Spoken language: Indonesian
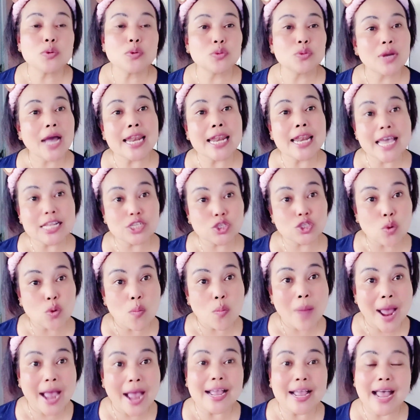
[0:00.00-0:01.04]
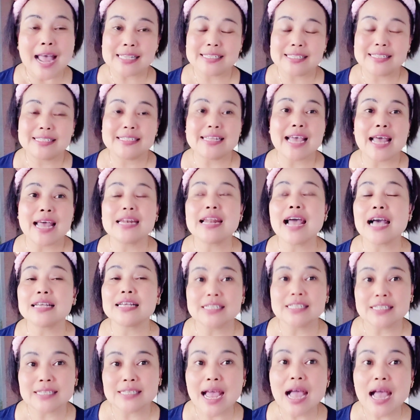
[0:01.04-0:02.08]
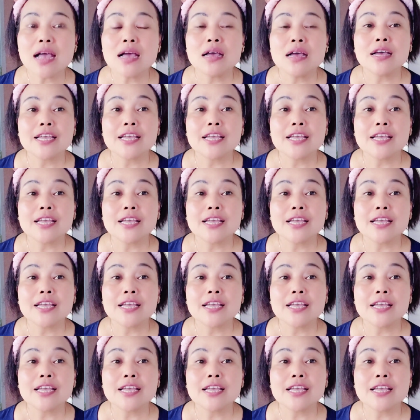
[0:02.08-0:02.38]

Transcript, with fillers: untuk kalian coba guys dan hasilnya